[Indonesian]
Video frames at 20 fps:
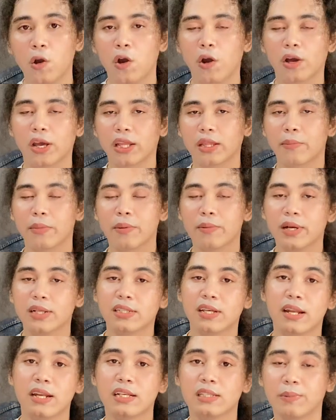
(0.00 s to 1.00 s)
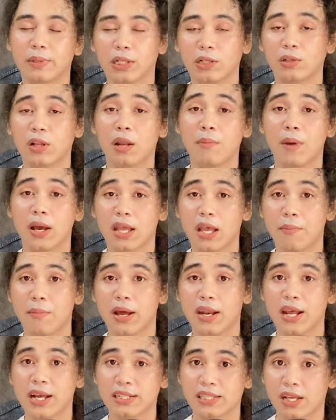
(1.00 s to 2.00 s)
Oke teman-teman, jadi seperti itulah
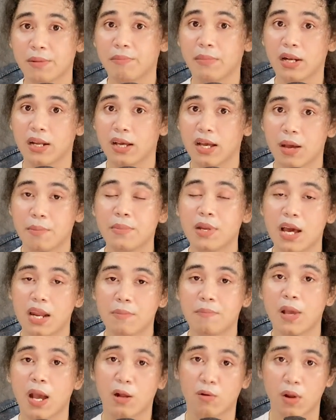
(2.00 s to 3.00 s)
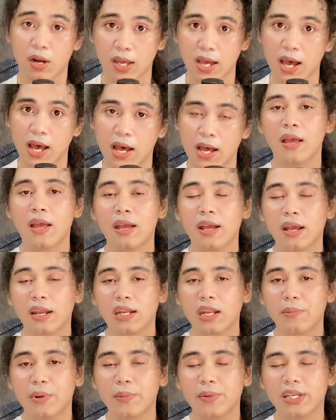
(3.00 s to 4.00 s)
bagaimana statement lengkap dari pihak keluarga
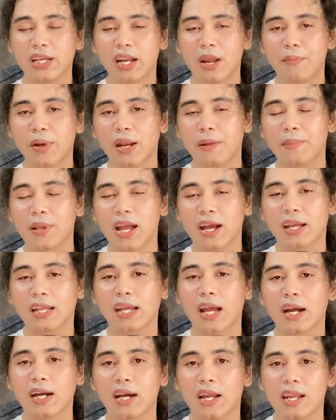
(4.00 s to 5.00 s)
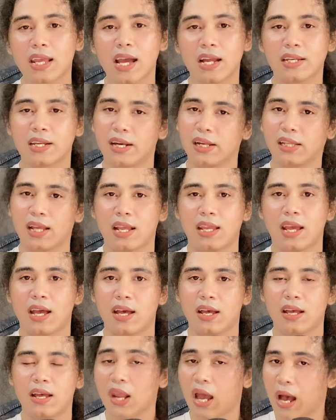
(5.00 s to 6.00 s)
dan berbicara mengenai penyakit kanker yang
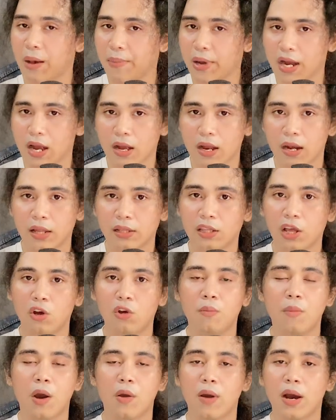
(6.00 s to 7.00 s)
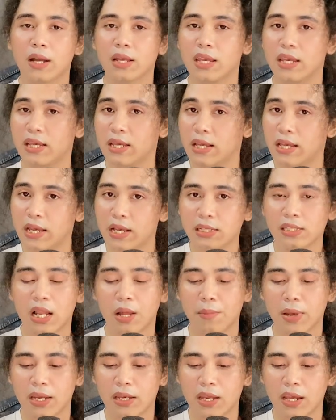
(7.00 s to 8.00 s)
deritanya, apakah kalian tahu bahwa Kiki
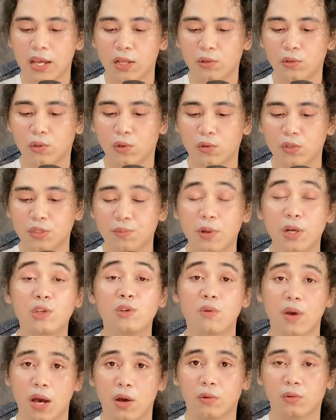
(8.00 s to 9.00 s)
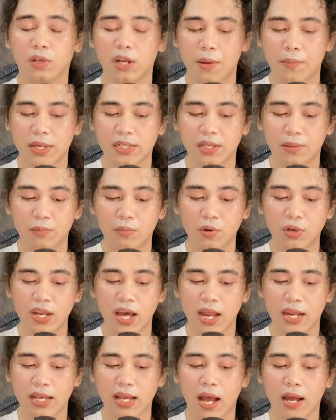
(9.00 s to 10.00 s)
selama ini itu terus berjuang untuk dapat sembuh
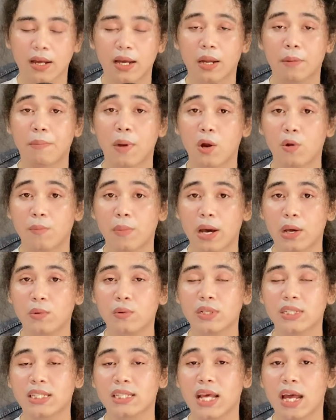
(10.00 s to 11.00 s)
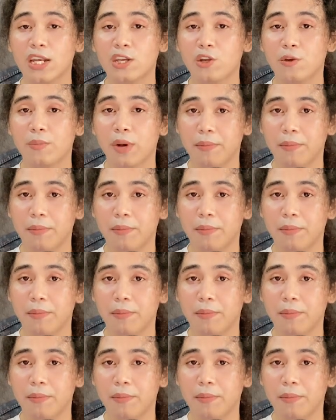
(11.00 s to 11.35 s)
dari kanker paru-paru stadium